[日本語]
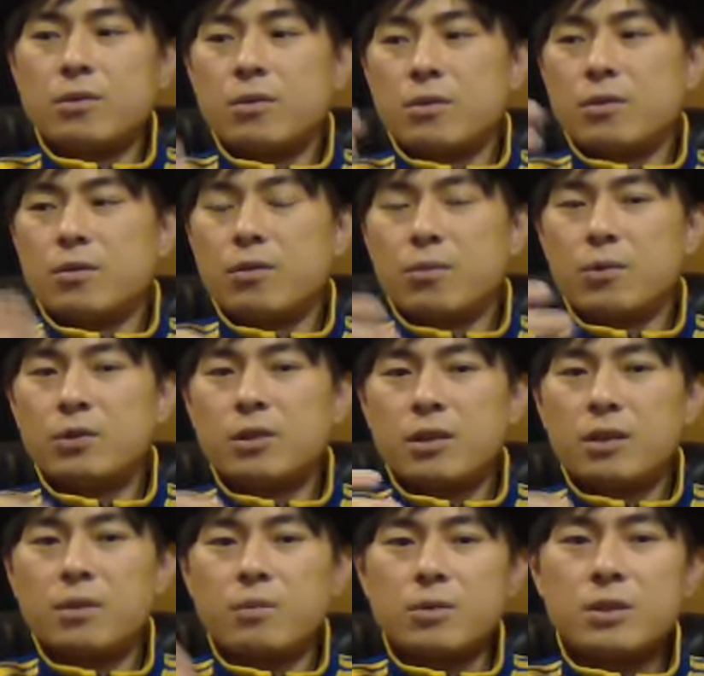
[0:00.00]
思ってて
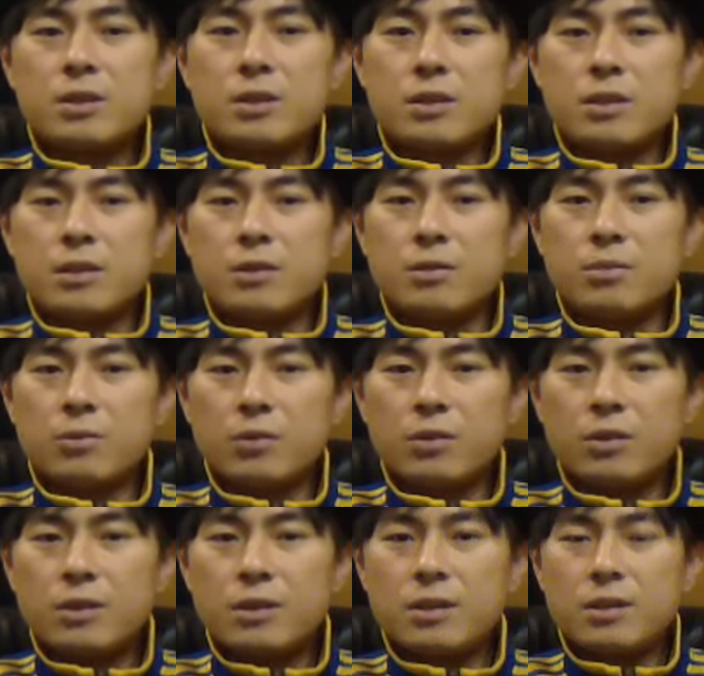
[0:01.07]
も自分の
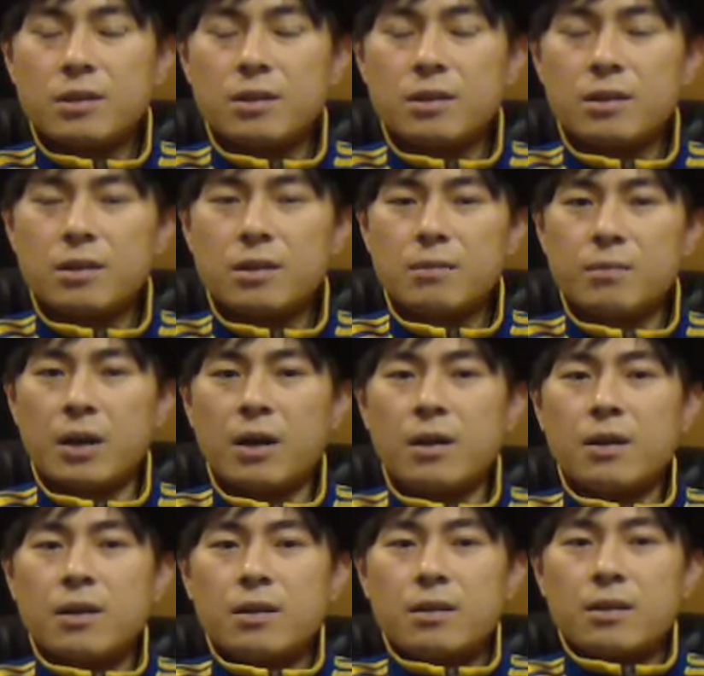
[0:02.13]
意思でまあ
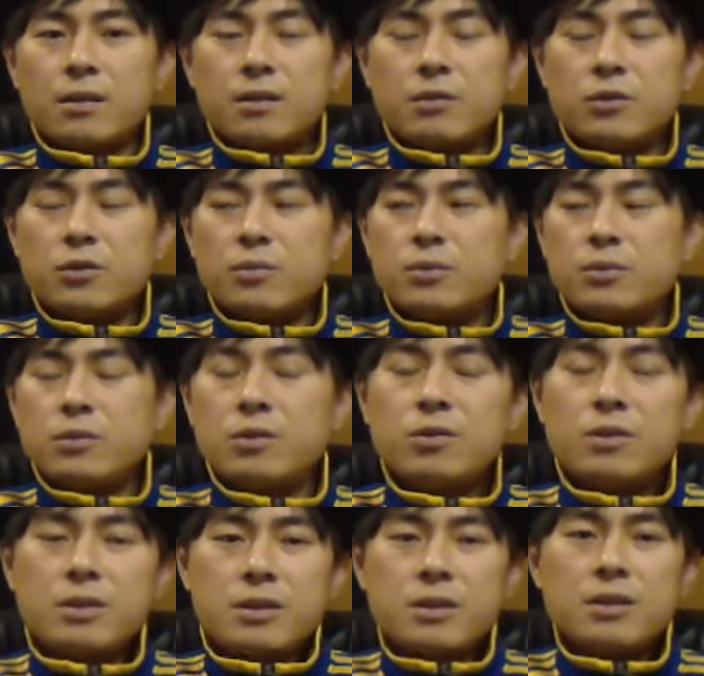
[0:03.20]
自分の意
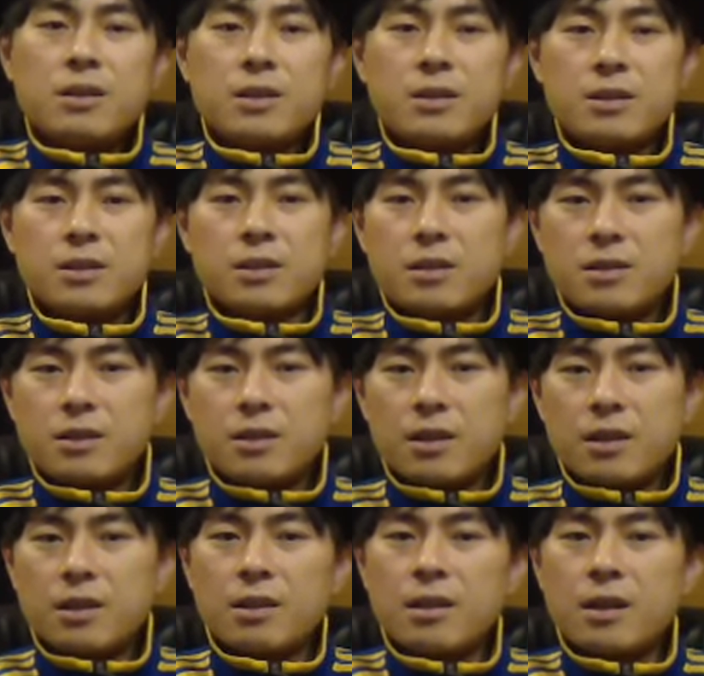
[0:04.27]
思で意識して
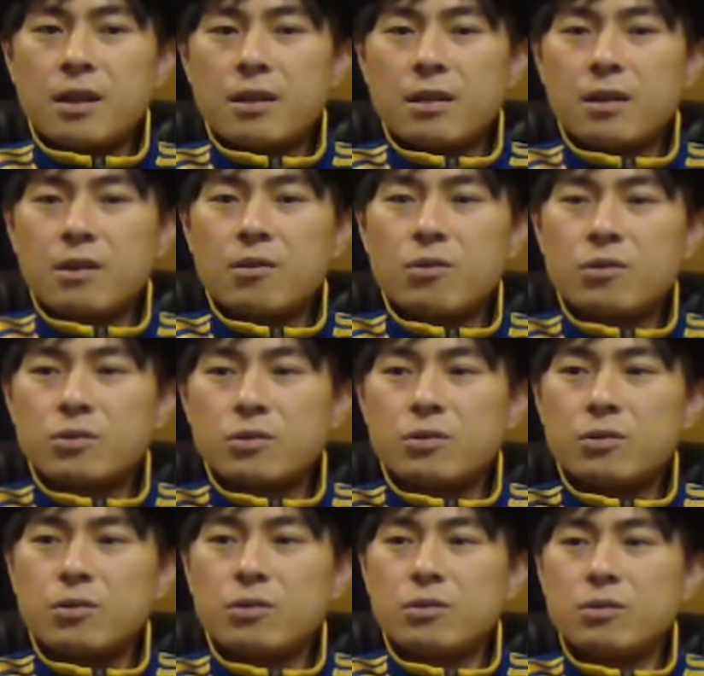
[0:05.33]
ないからこそそう
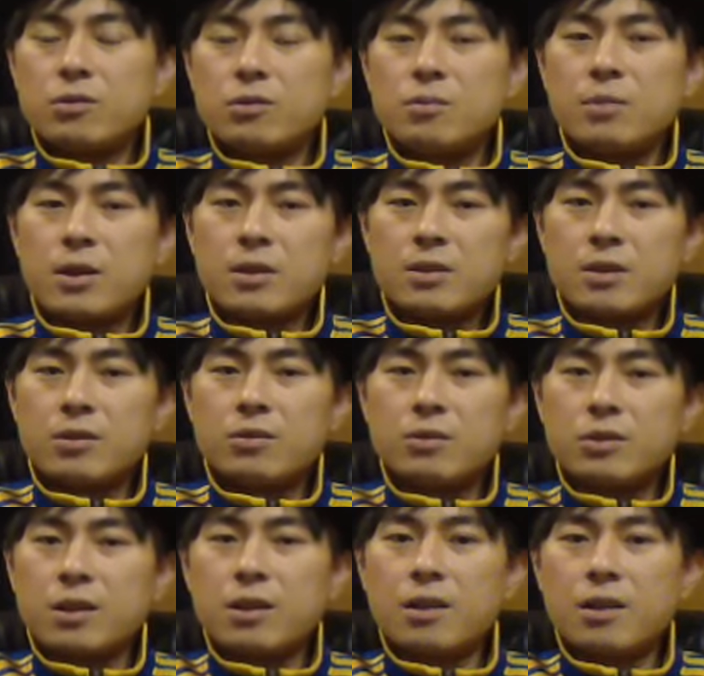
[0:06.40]
いうバーチャルの
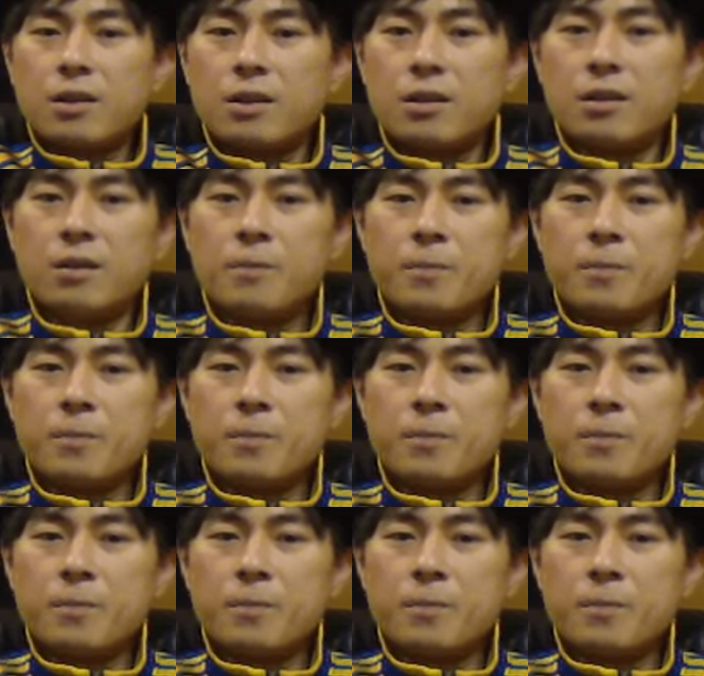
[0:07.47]
世界に